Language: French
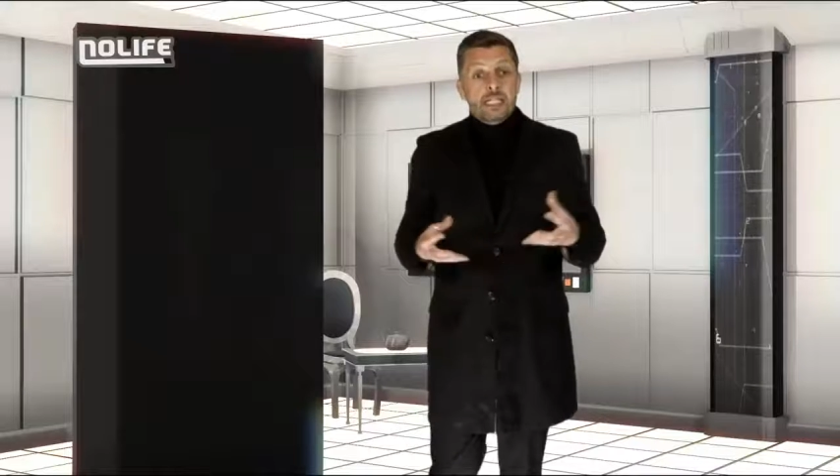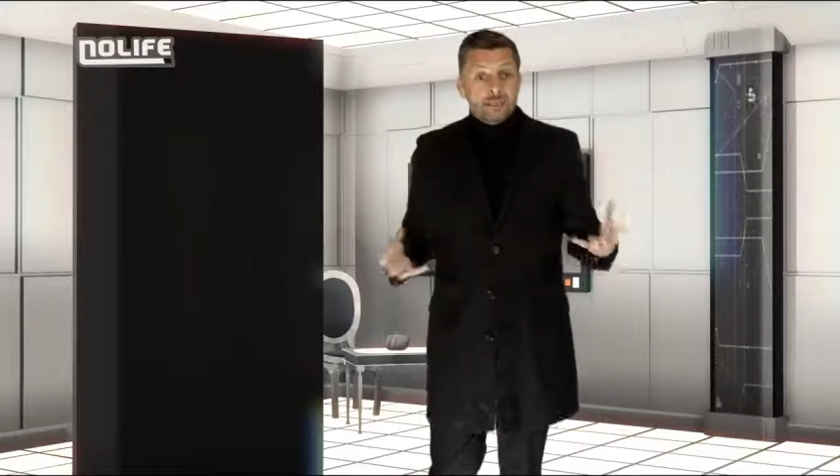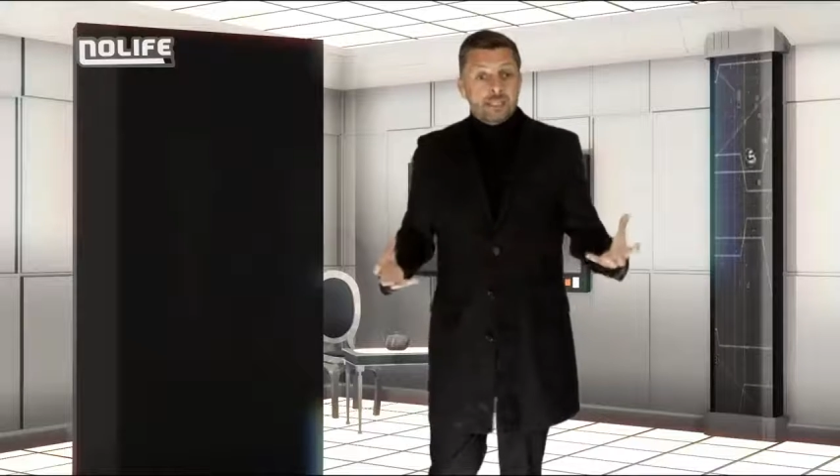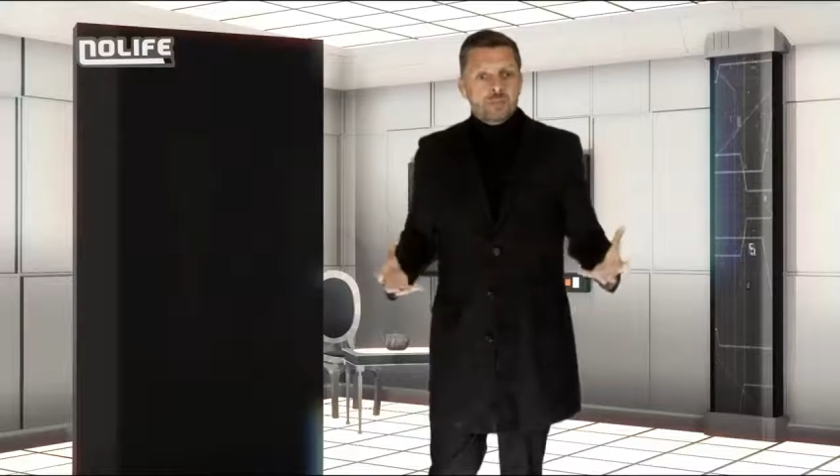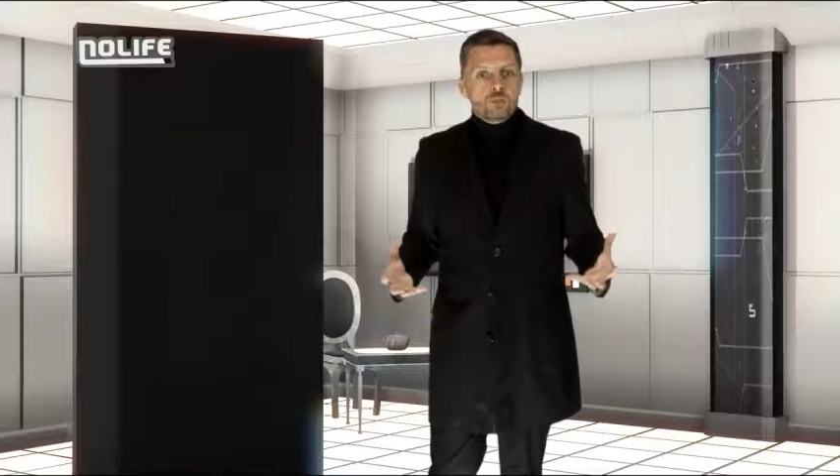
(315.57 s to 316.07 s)
et
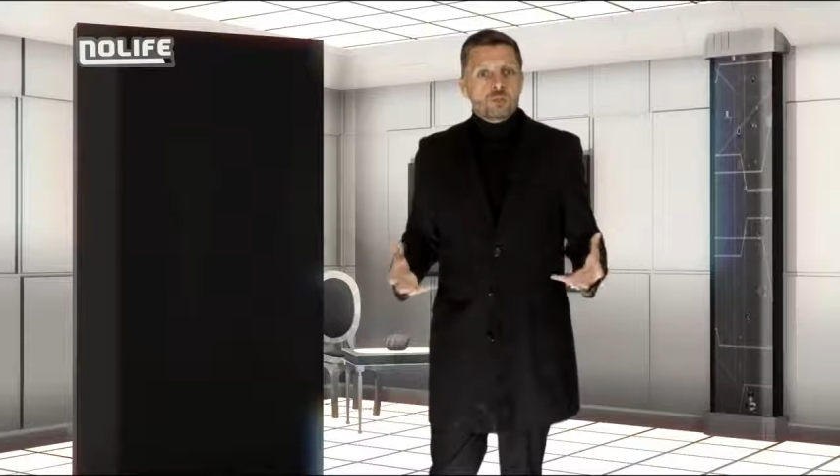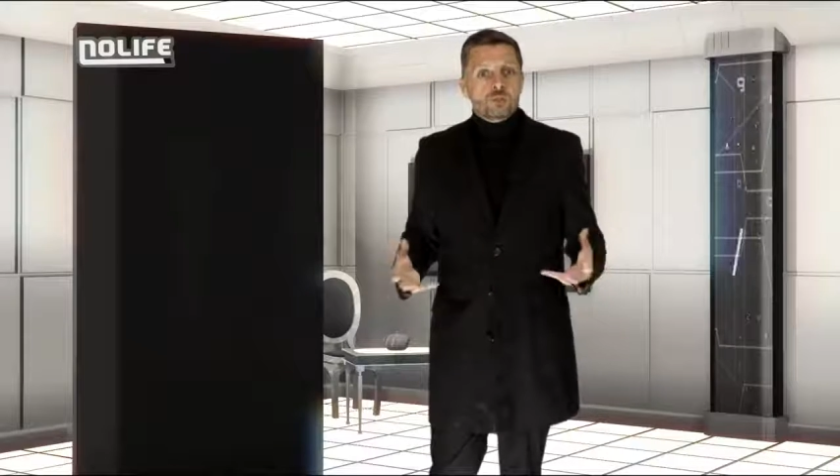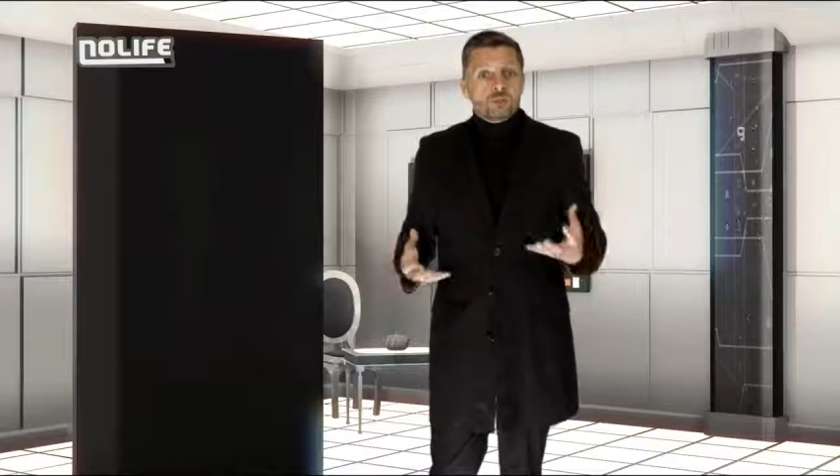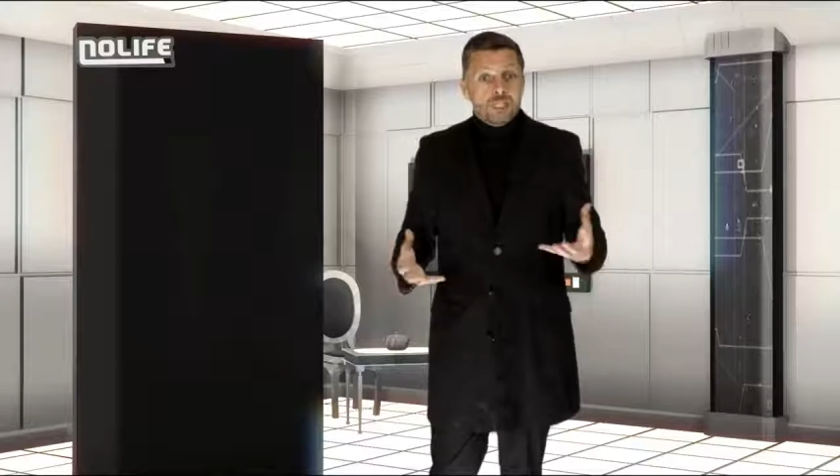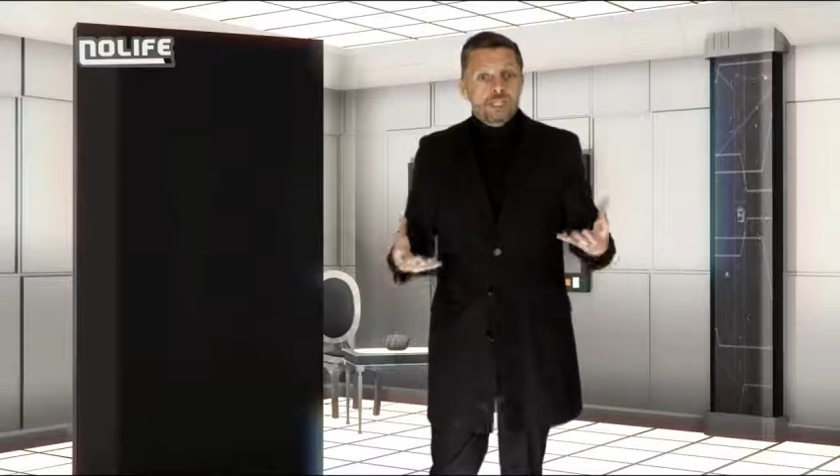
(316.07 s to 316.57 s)
maintenant ce
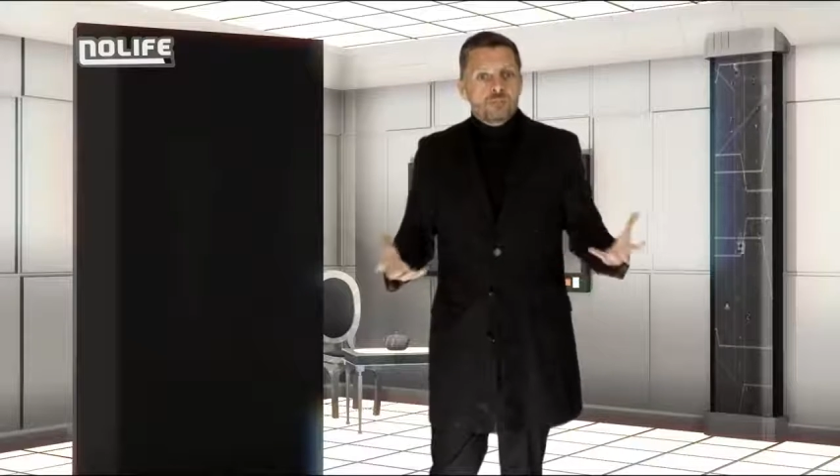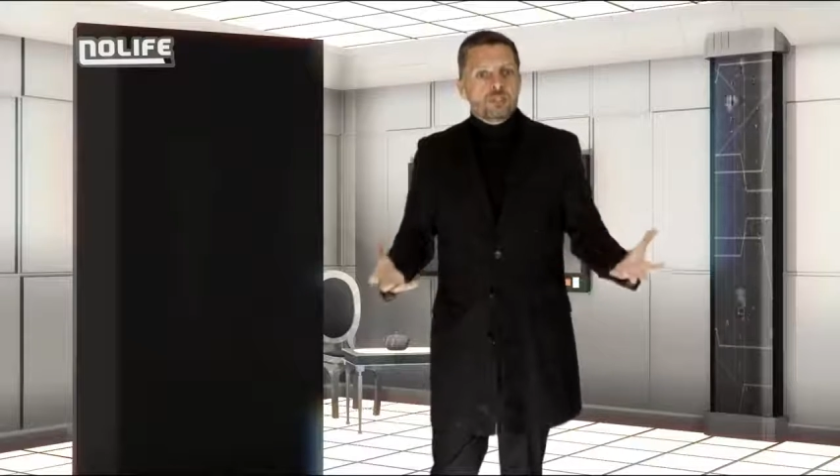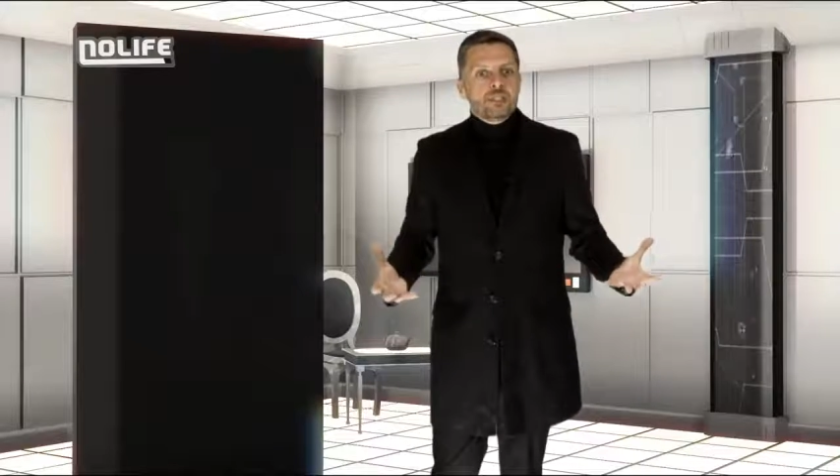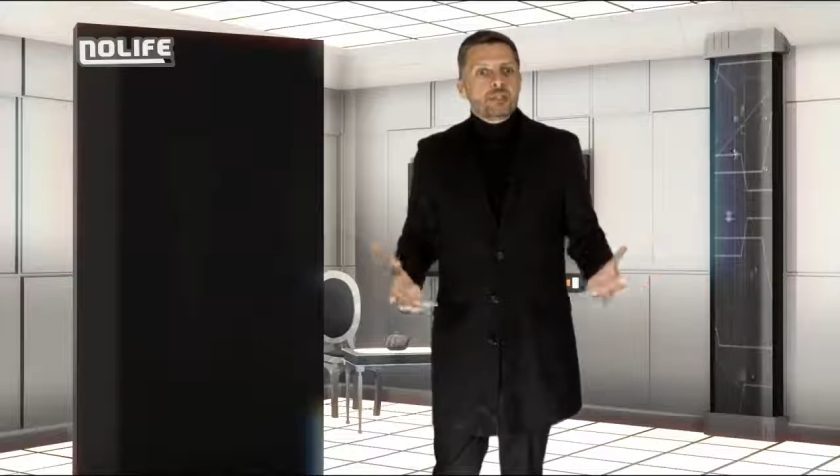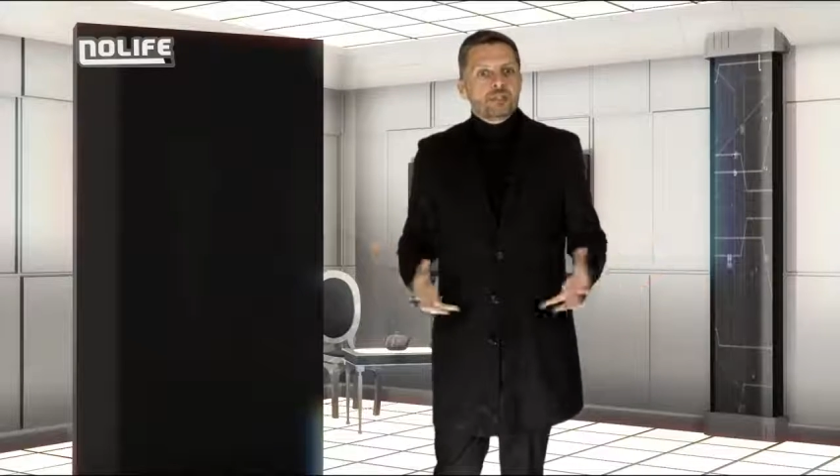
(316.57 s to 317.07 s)
sont elles qui
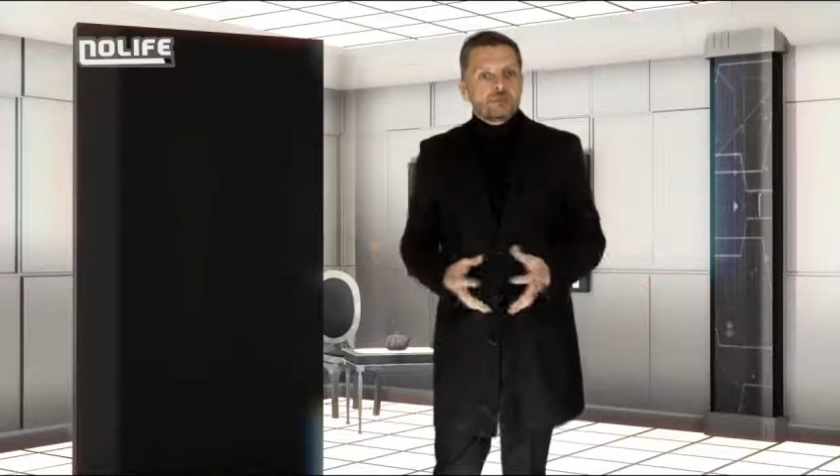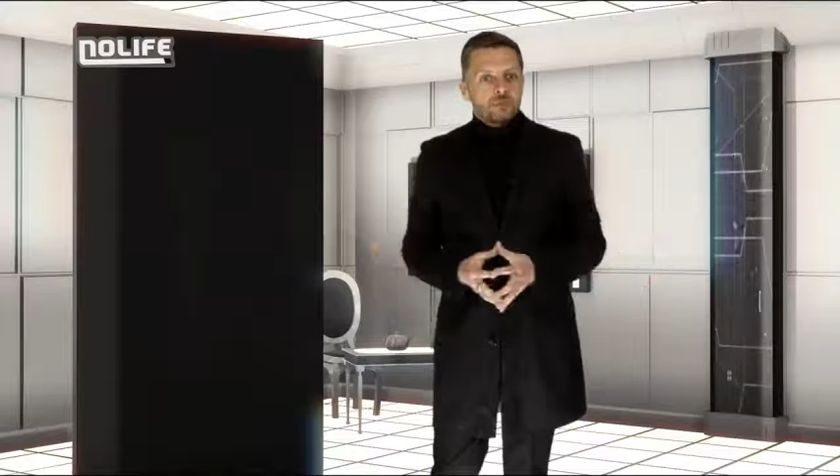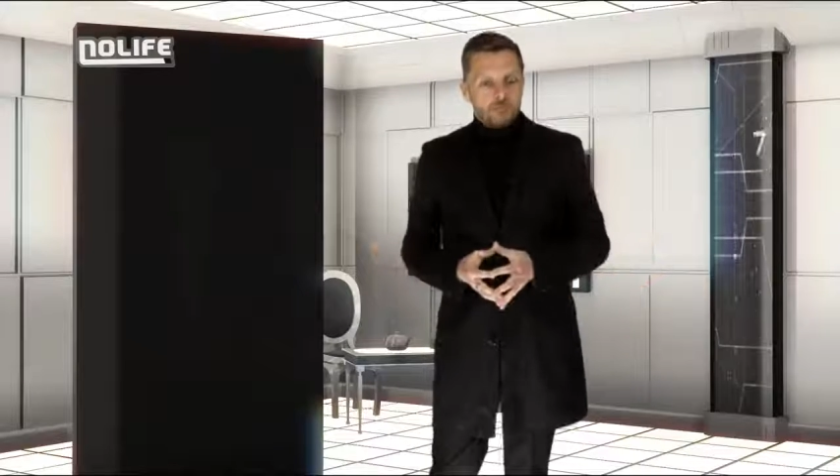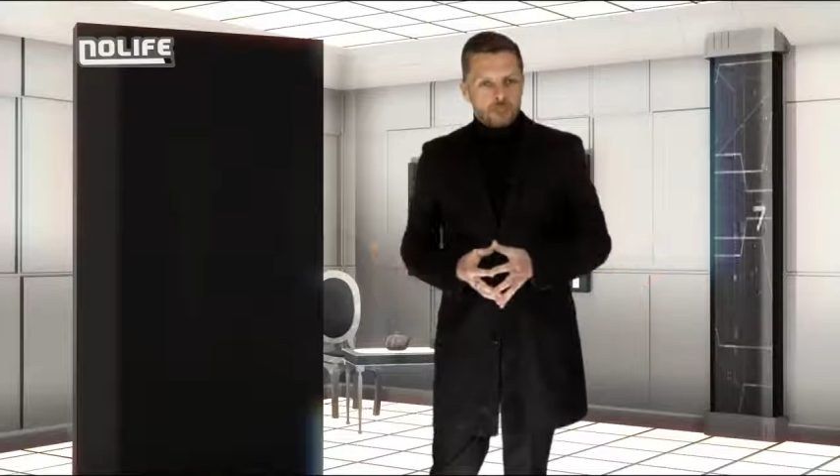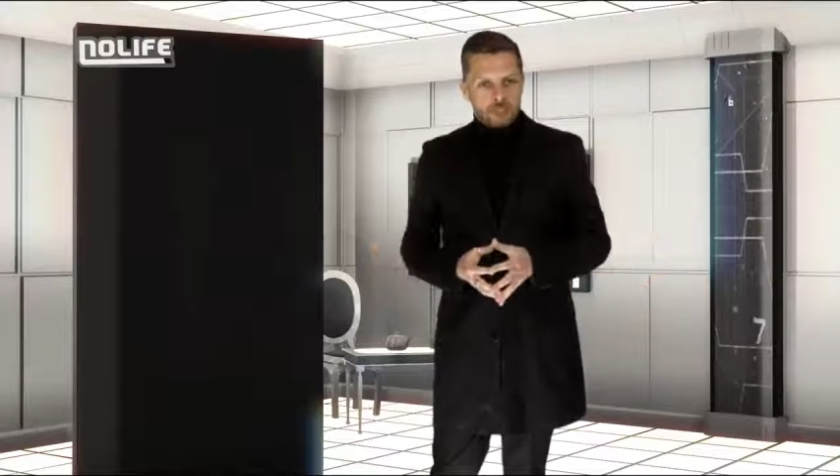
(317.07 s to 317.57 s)
nous aident à faire nos
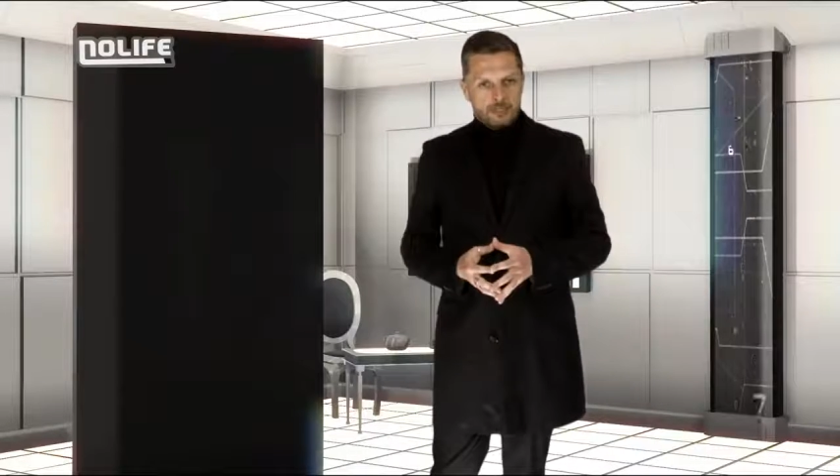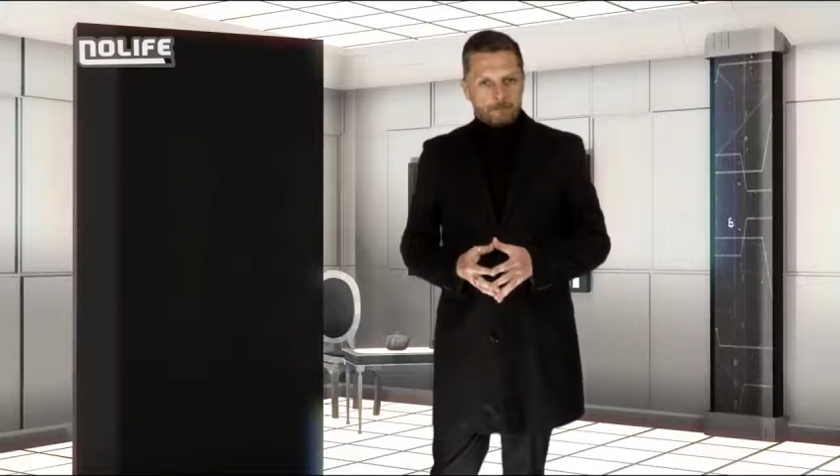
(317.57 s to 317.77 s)
devoirs.